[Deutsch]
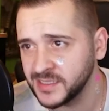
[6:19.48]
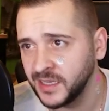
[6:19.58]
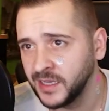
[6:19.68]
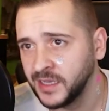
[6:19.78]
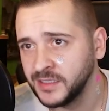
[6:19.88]

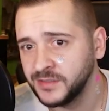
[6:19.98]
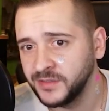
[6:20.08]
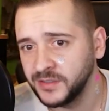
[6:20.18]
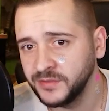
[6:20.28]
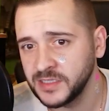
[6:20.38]
Packs.
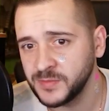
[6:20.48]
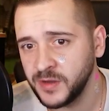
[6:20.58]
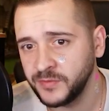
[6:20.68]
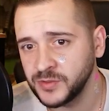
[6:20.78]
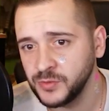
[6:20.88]
Die werden
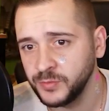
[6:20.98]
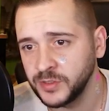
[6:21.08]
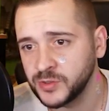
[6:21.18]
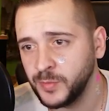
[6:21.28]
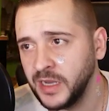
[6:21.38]
wir jetzt mal
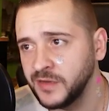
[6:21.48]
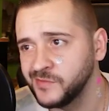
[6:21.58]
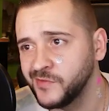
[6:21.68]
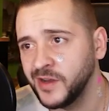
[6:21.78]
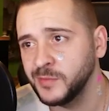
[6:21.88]
versuchen, mal zu
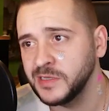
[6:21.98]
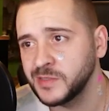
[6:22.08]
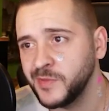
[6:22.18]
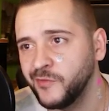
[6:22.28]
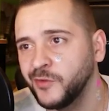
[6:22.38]
ballern. Wir
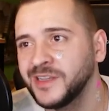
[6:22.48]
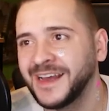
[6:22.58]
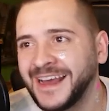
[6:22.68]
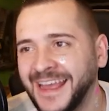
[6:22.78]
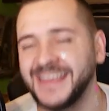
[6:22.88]
fangen mal jetzt mal
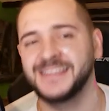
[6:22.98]
von